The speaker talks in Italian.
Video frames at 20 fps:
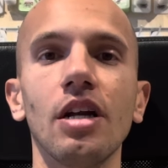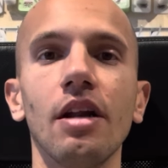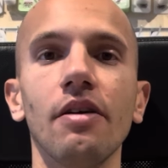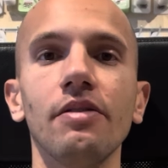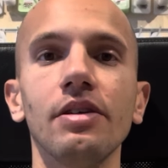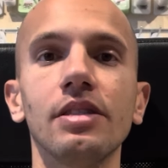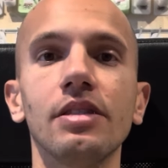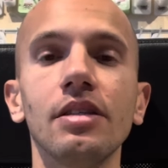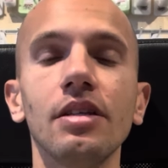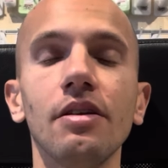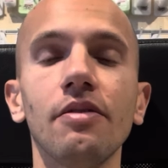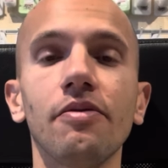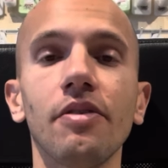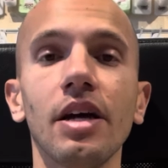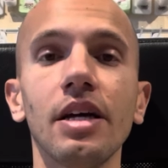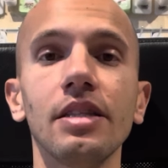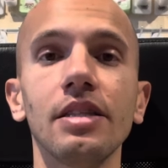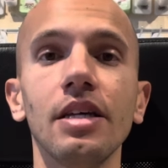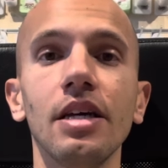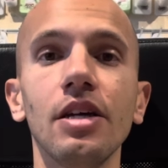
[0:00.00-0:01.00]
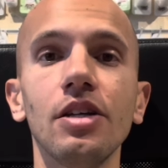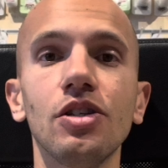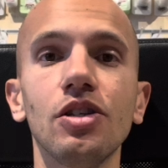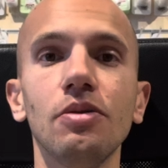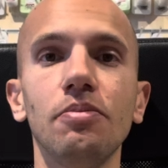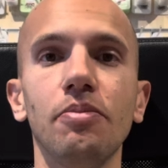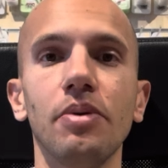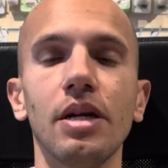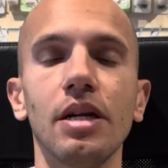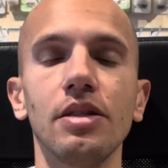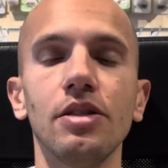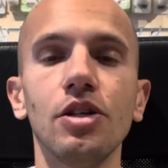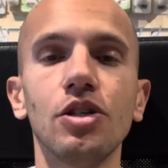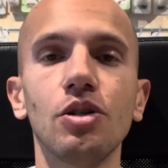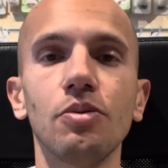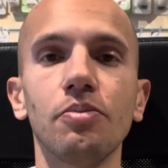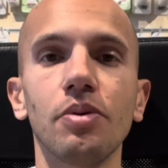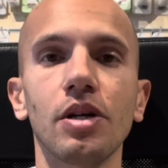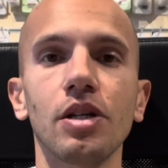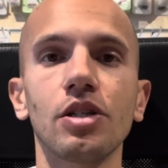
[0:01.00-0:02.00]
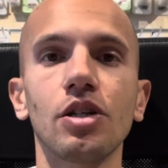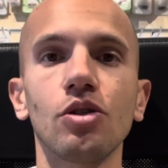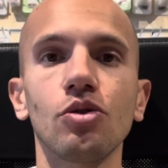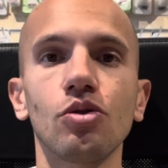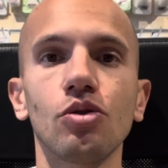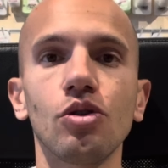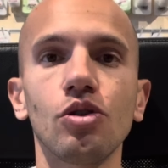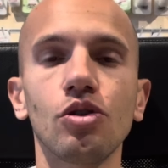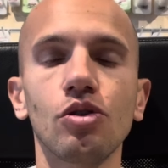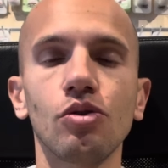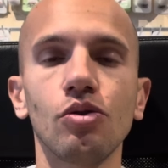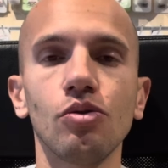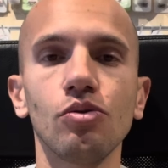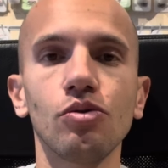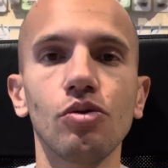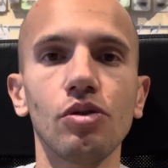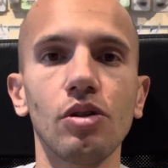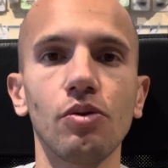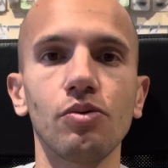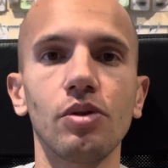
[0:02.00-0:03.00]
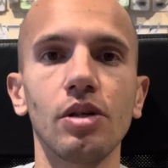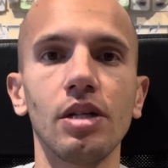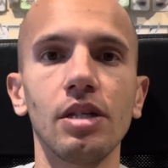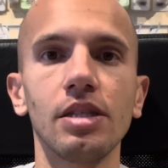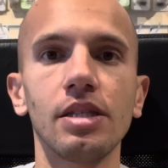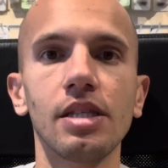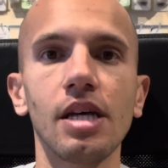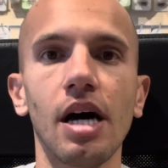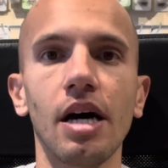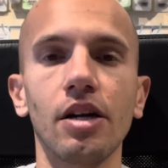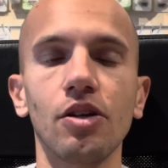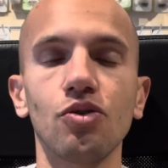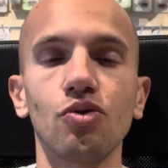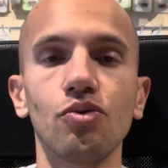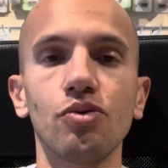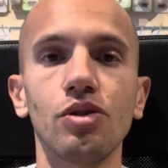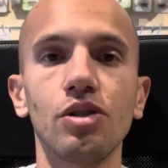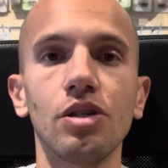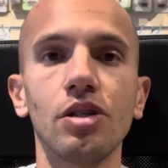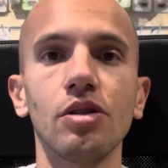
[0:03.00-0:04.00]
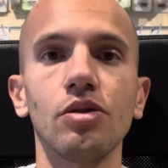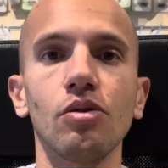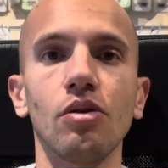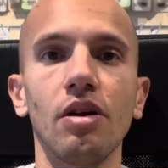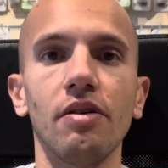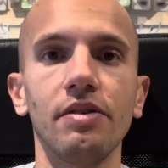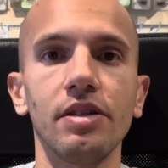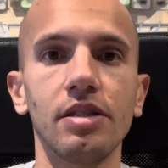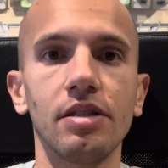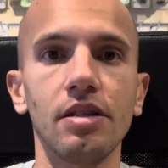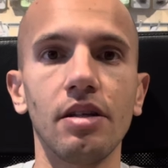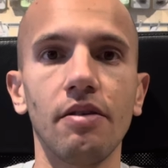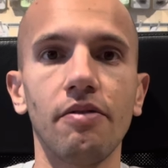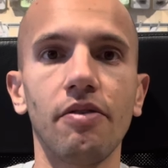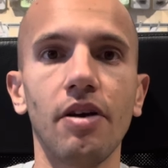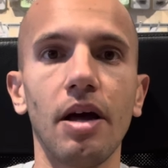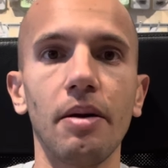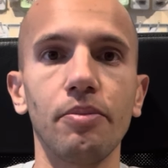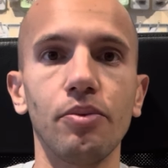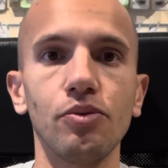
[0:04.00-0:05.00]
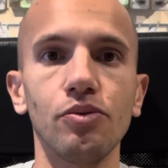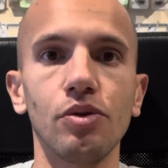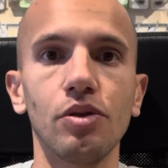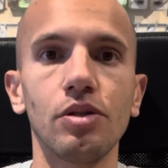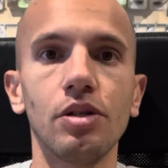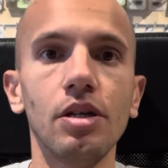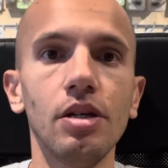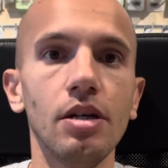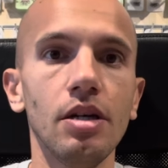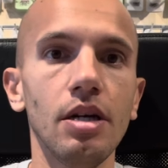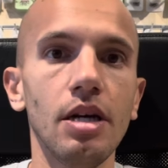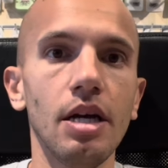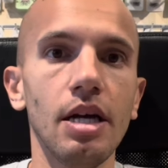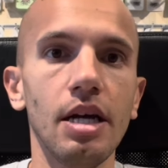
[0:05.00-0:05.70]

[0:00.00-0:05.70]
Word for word: LavezzinifLy10 per il 10% di sconto da utilizzare sul sito lavezzinifly.it